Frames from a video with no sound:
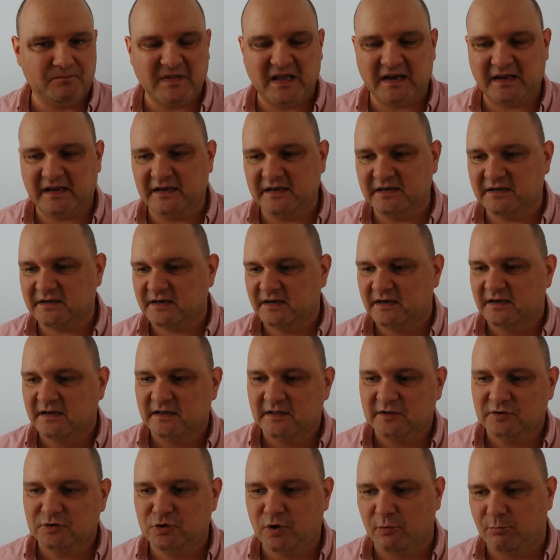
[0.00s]
jakich
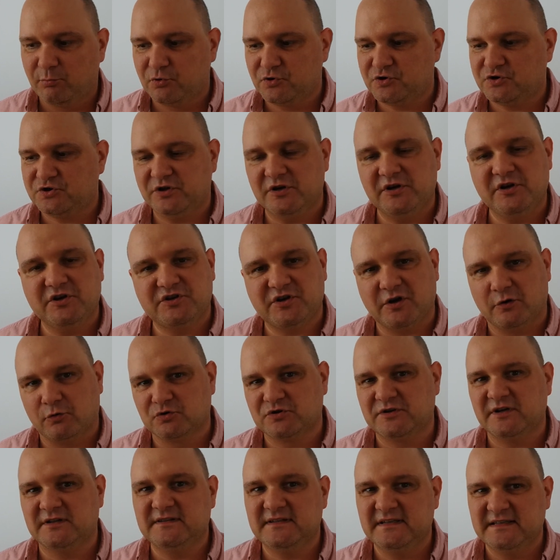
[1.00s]
dopuścili się
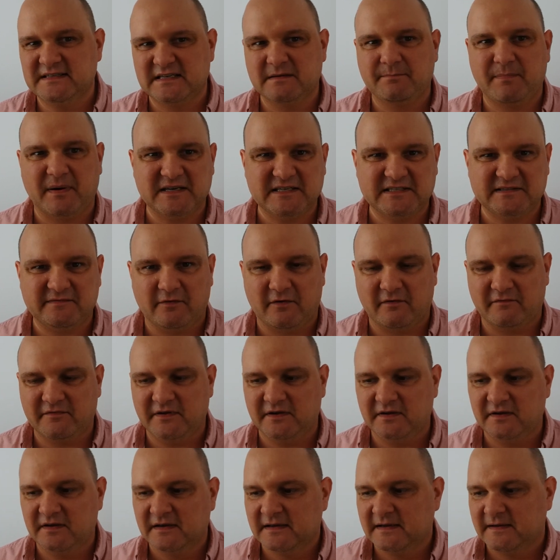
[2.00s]
urzędnicy
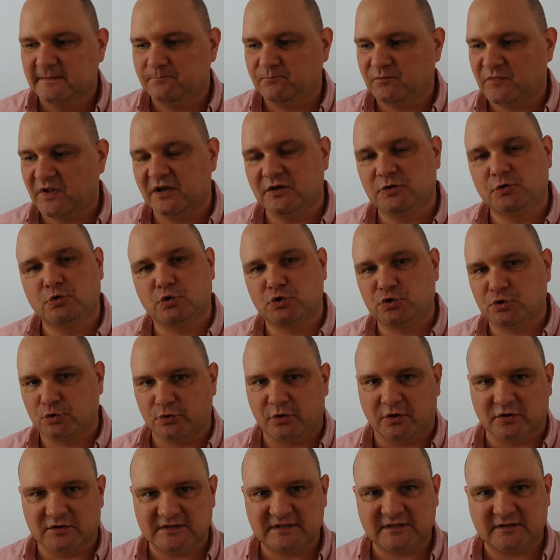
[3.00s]
państwowi, y,
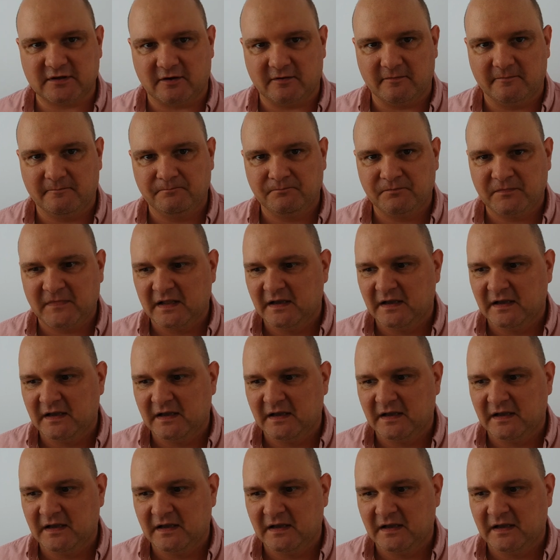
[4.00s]
tuszując to.